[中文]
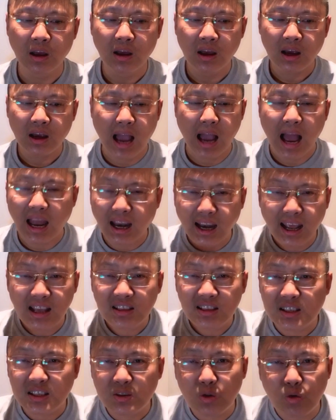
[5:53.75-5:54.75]
堪怜
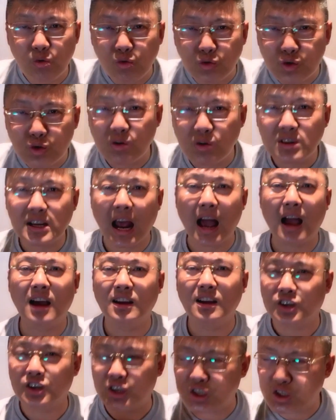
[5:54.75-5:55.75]
金古重杀
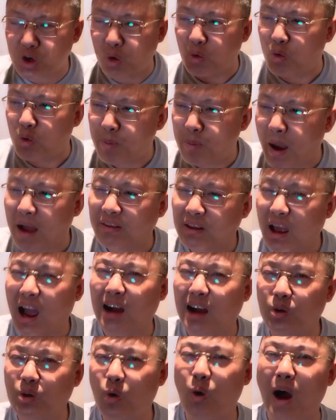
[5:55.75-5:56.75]
恨，手攀寒
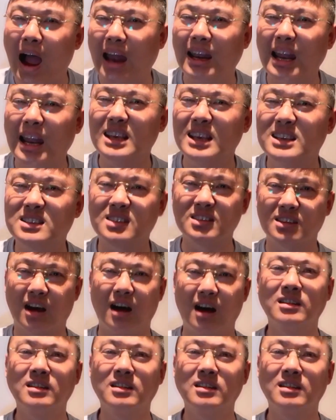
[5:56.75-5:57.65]
花泪自横。